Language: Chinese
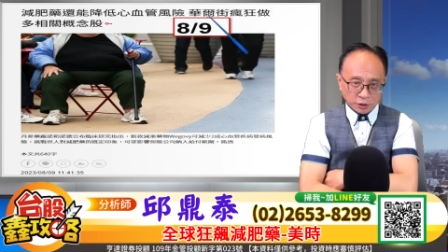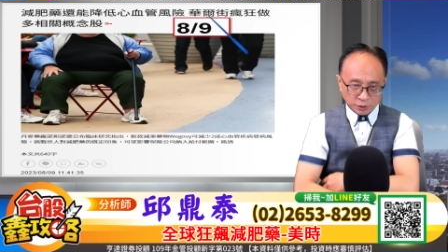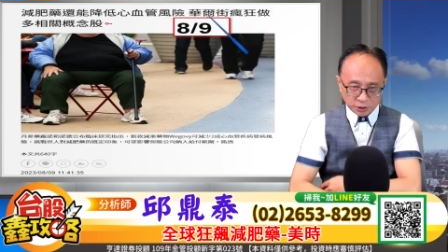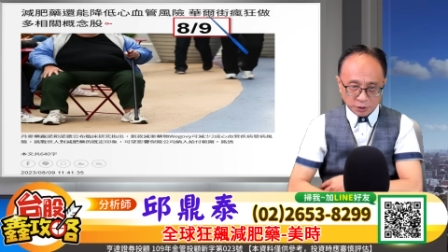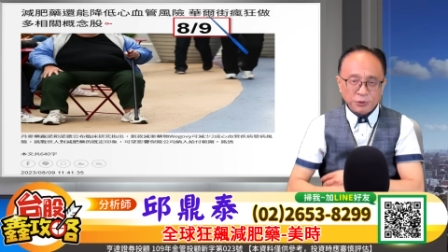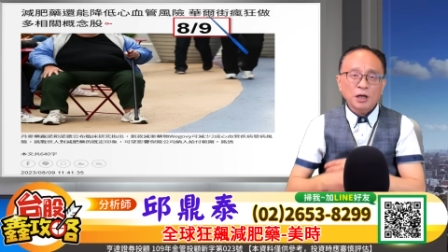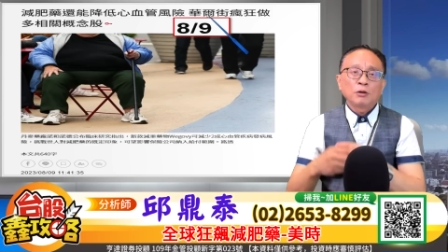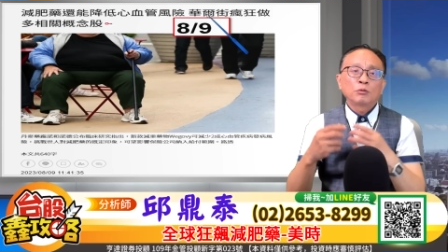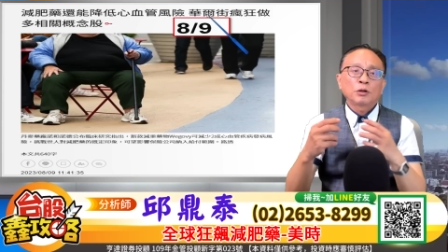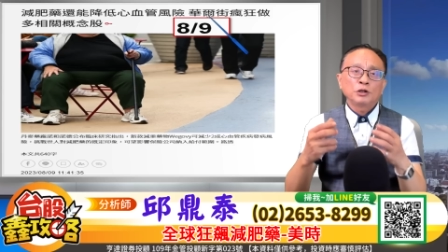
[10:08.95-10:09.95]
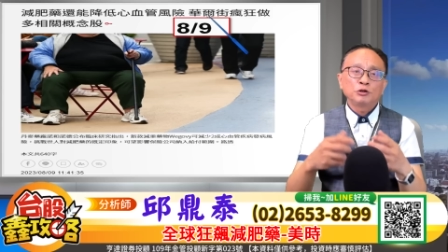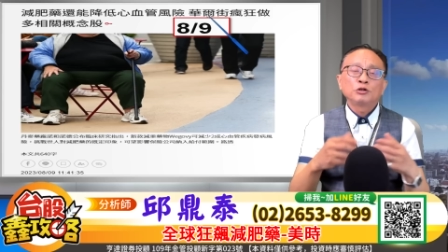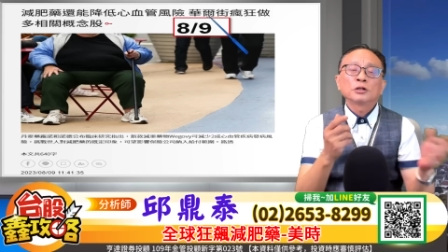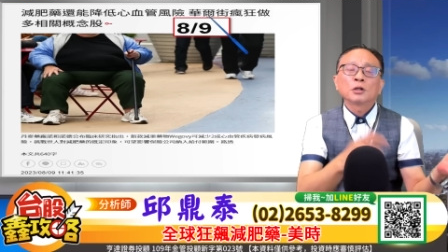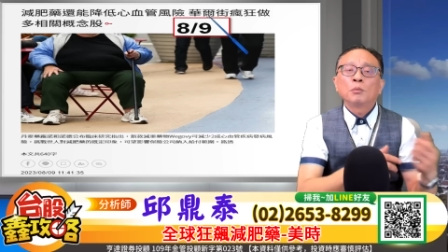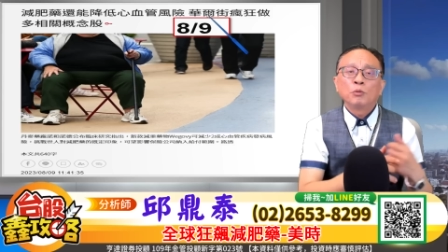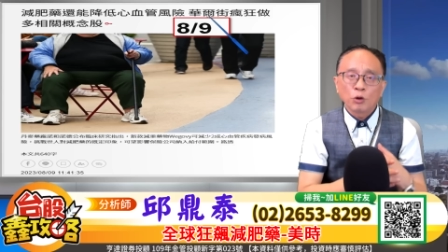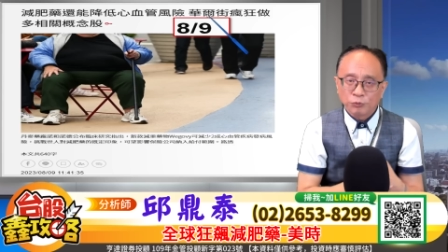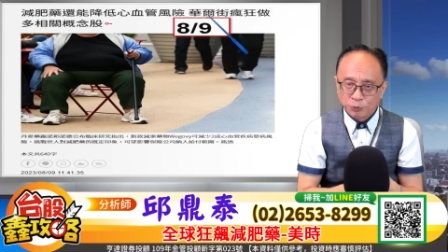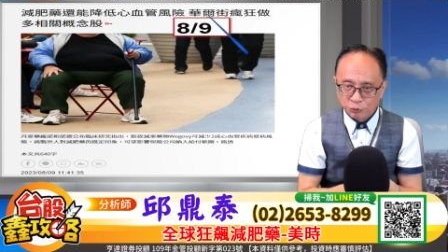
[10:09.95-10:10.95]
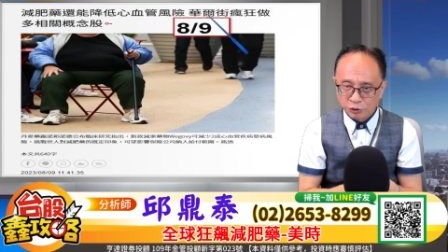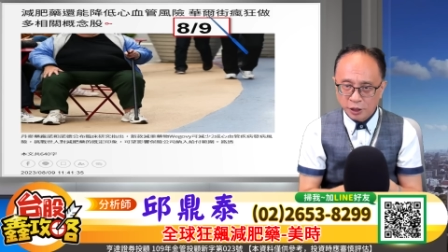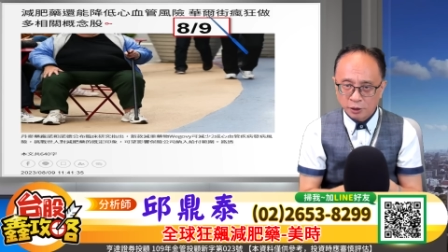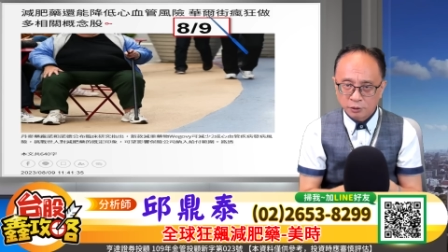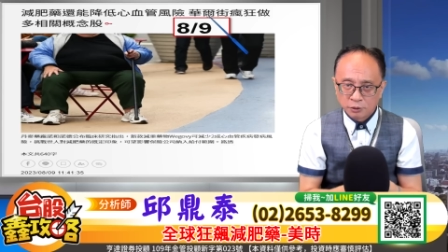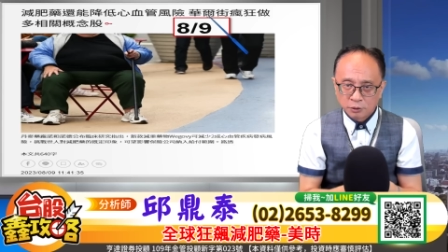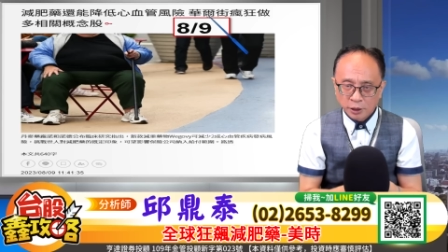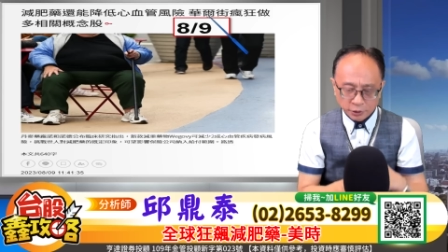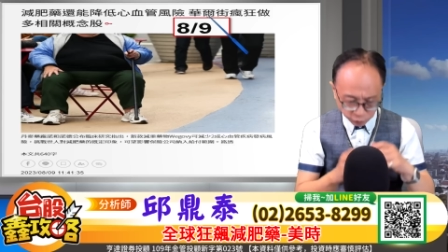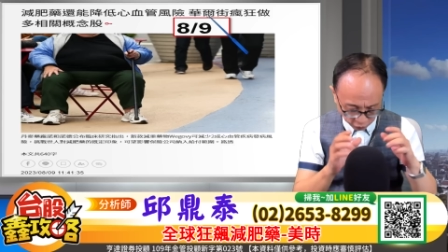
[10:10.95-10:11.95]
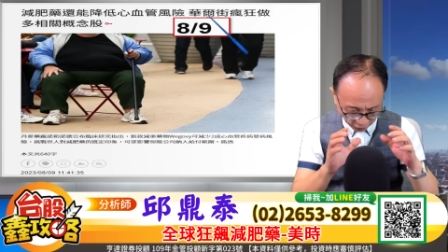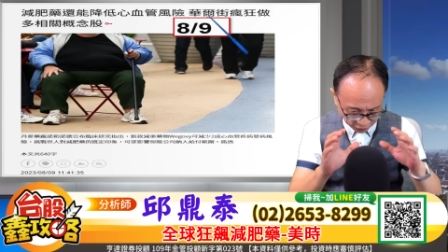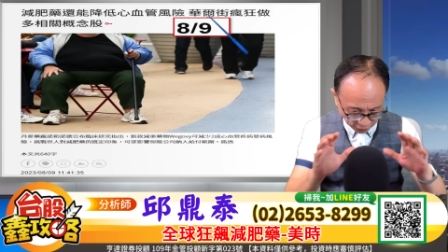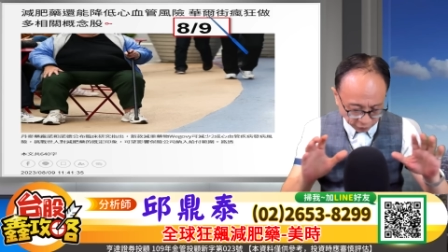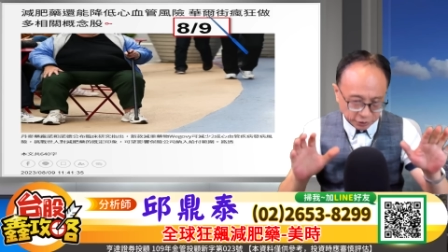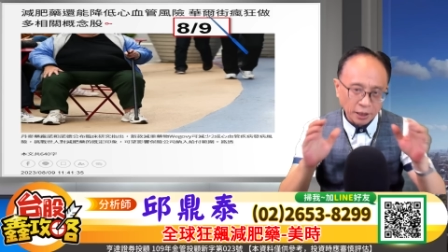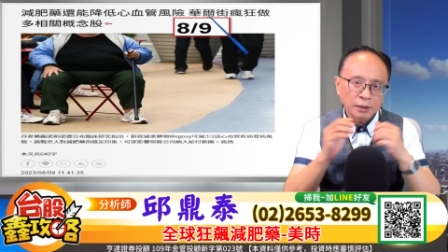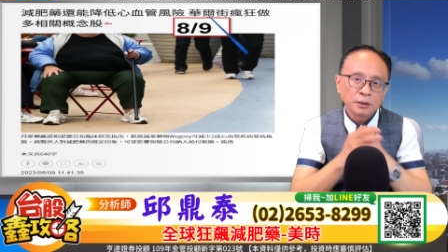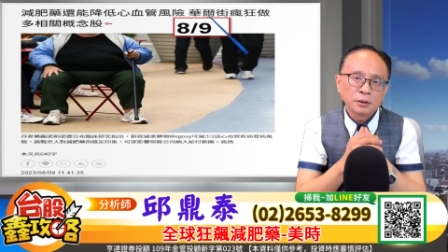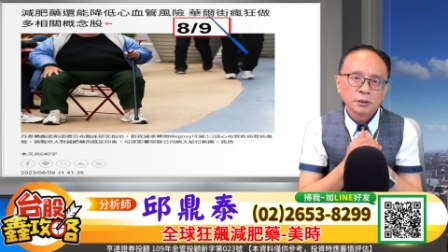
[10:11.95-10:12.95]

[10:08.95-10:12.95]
食品药物管理局就好像我们卫福部一样，哎，就开始调查，